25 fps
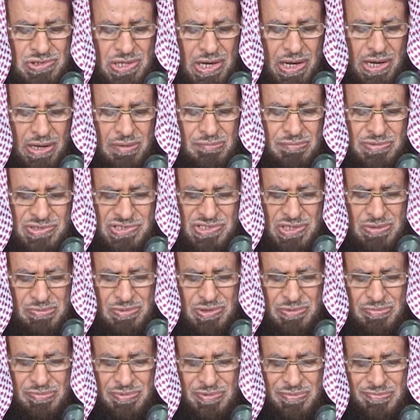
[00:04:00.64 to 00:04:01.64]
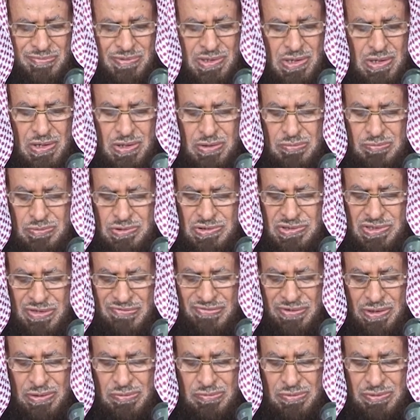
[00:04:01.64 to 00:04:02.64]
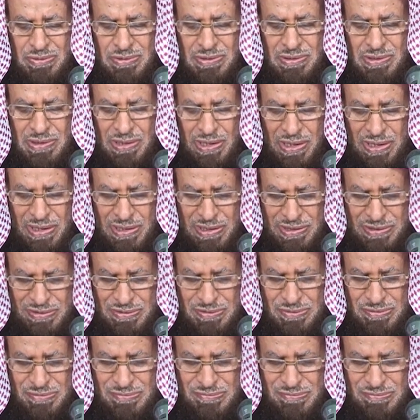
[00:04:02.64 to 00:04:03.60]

صاعا من زبيب متفق عليه